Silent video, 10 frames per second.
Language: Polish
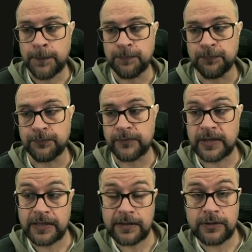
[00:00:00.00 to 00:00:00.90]
Mm,
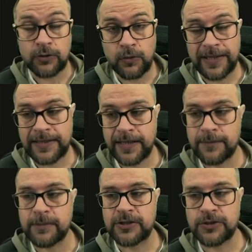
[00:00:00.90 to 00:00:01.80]
dokładnie
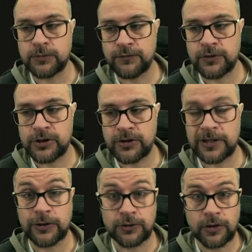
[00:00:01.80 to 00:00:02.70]
będzie utworzony,
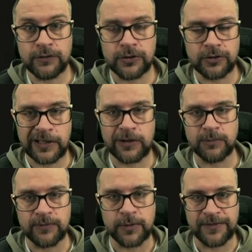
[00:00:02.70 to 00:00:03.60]
gotowy do tego,
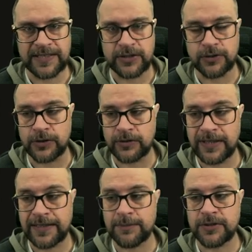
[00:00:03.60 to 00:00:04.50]
by wprowadzać do niego
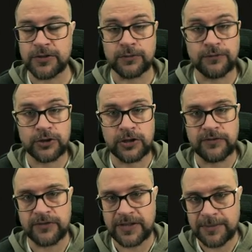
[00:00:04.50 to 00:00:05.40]
dane, będzie utworzony
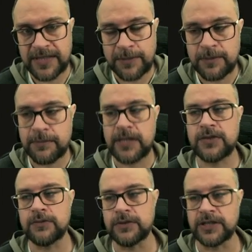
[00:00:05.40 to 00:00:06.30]
w tym samym
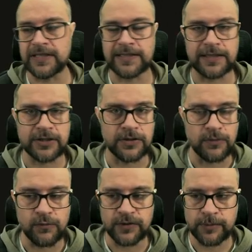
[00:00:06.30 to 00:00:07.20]
miejscu, gdzie jest nasz
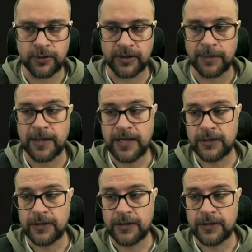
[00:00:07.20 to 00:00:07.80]
główny program.